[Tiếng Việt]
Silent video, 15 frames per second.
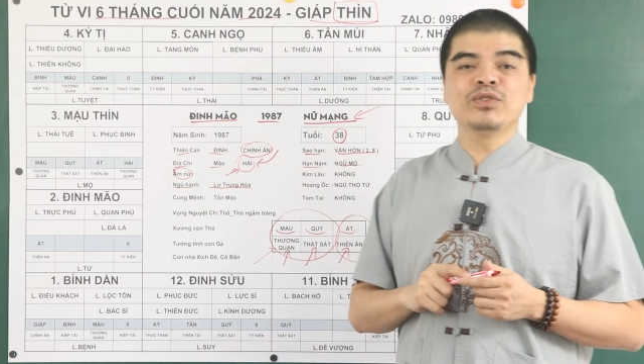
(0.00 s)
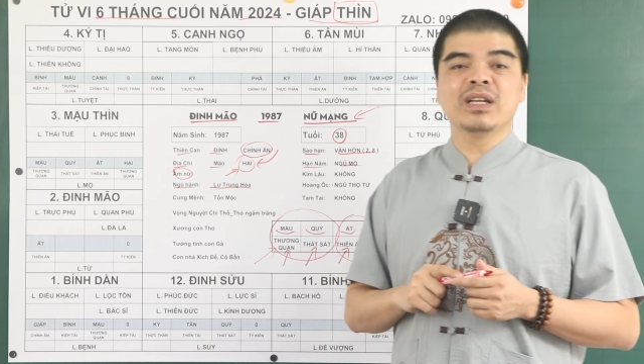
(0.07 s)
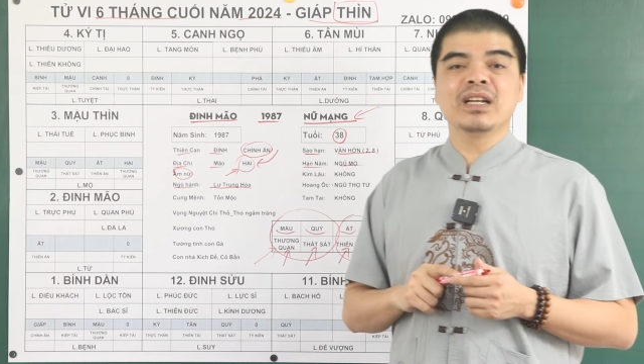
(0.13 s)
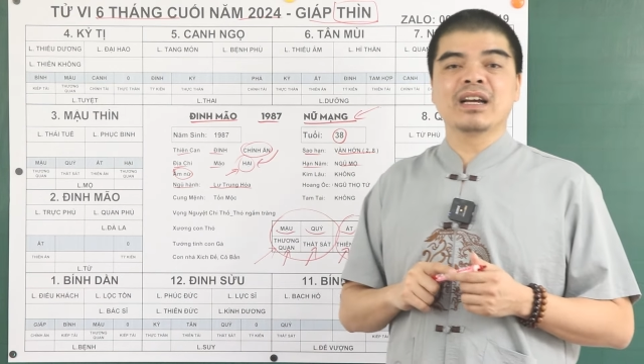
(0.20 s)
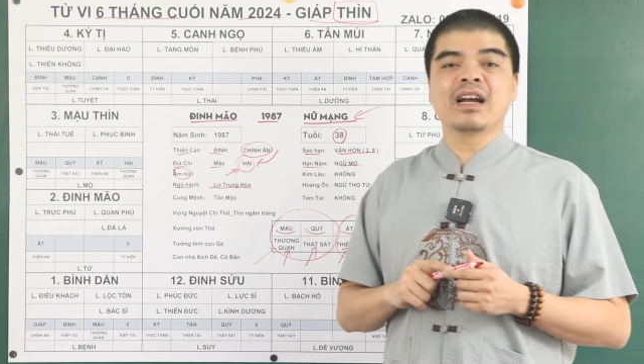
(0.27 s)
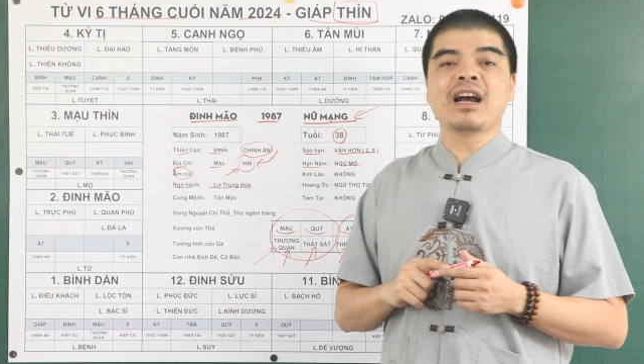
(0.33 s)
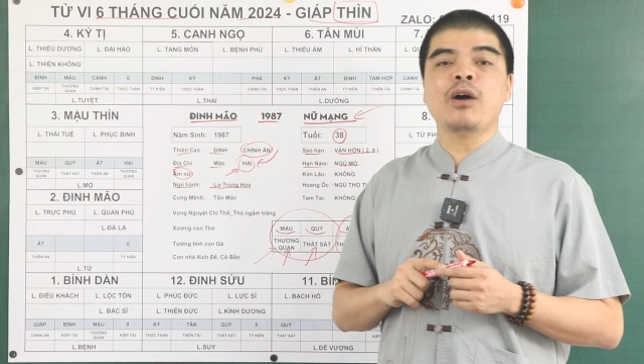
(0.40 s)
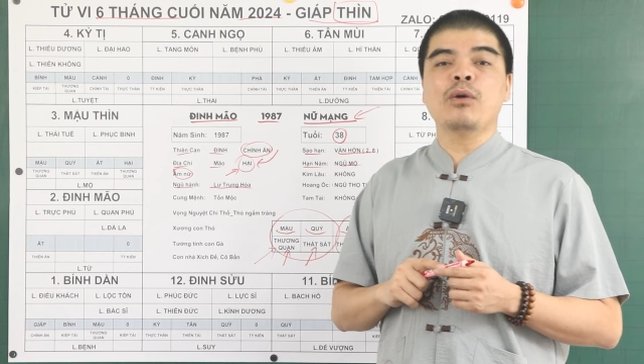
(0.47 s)
chuyện
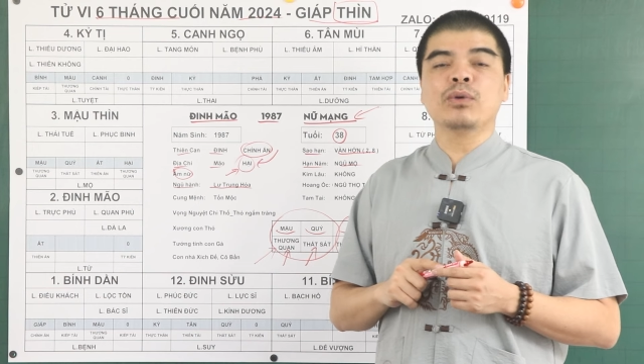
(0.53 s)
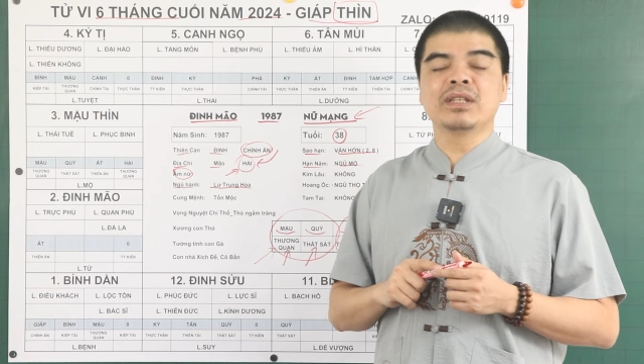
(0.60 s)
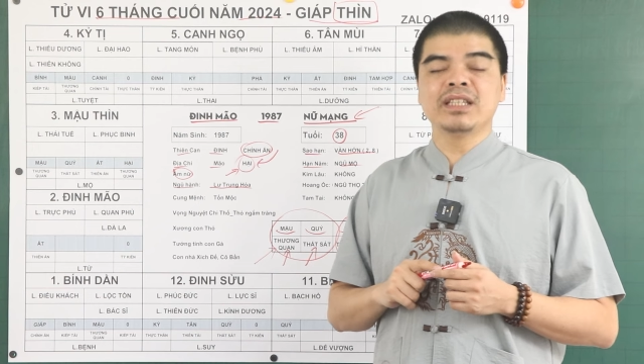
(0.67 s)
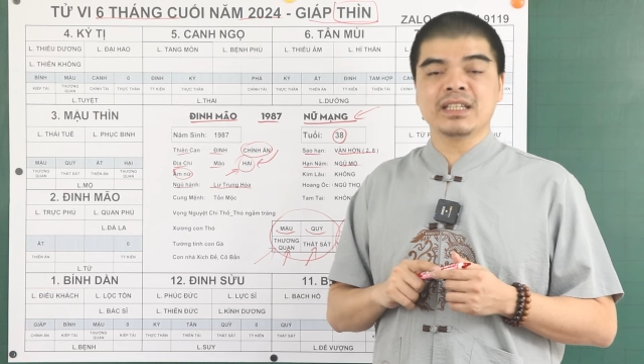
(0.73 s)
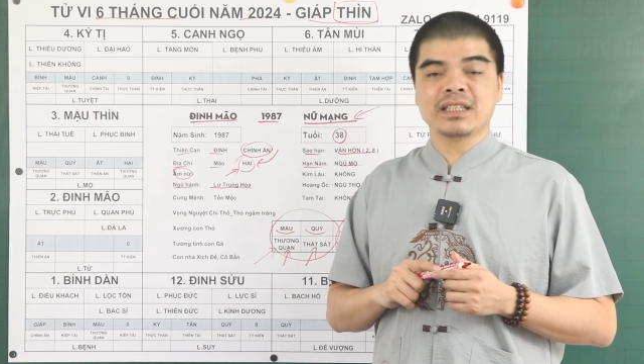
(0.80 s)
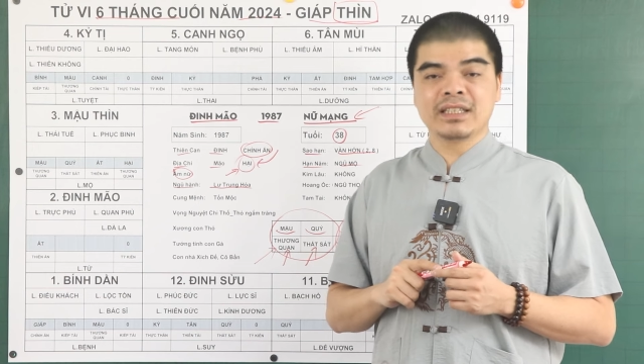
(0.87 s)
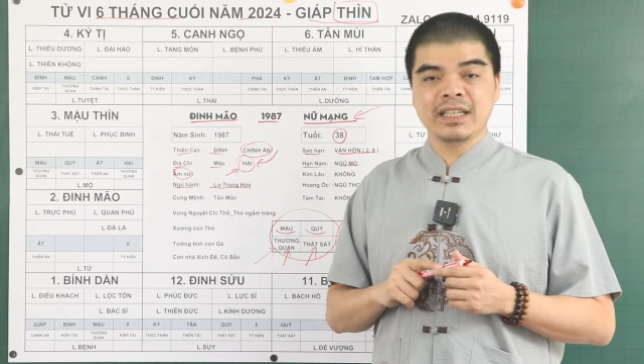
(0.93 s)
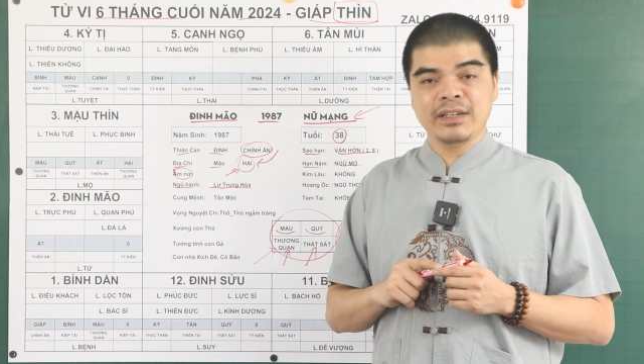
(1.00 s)
là khẩu
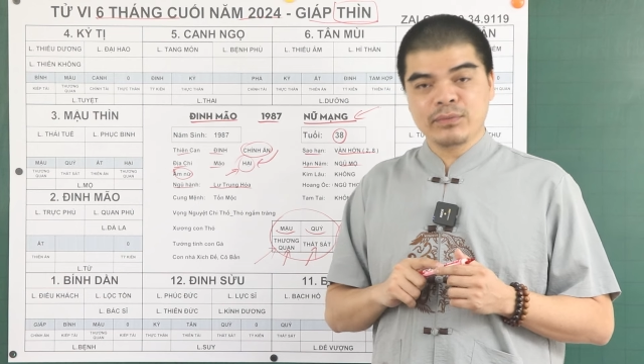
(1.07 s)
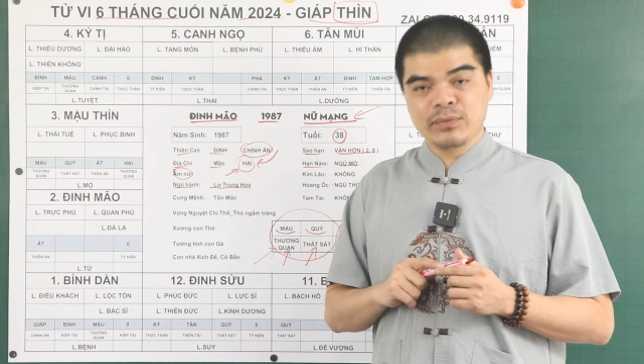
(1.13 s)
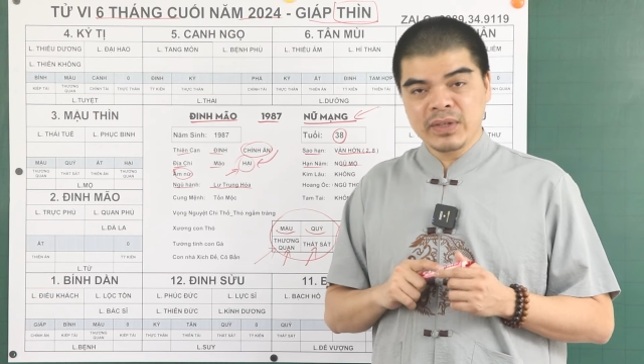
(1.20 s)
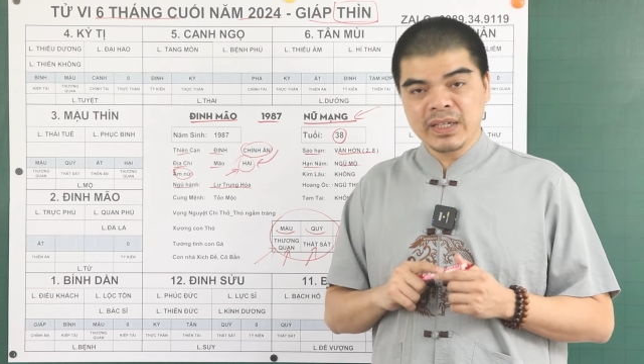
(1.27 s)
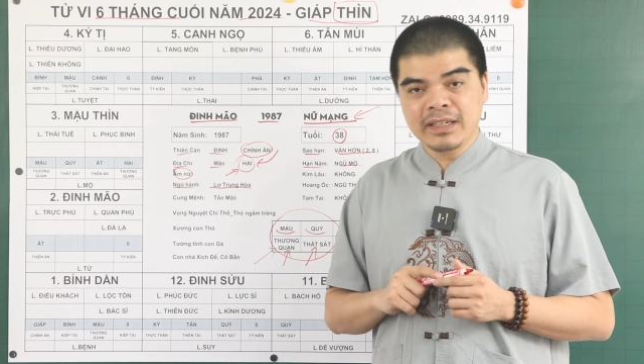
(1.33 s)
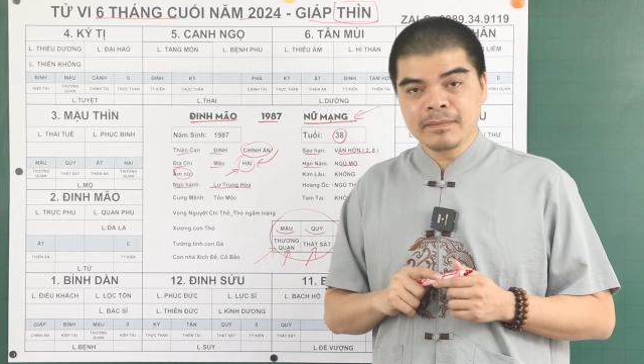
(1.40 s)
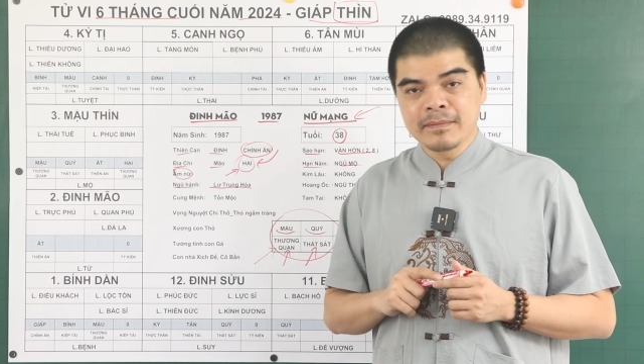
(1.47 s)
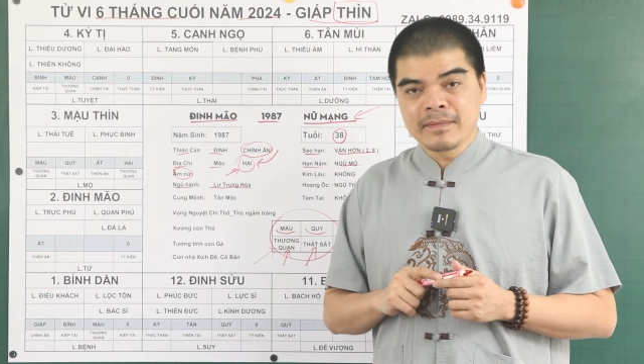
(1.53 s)
thiệt thị
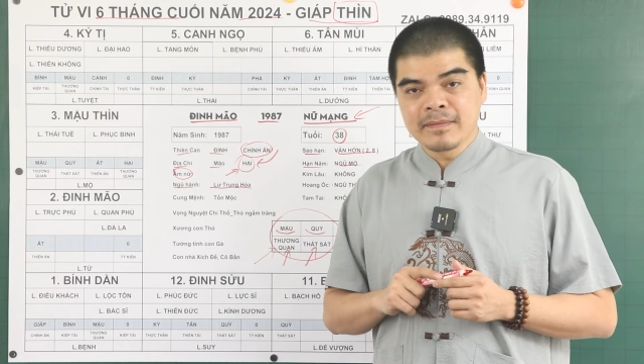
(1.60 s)
phi,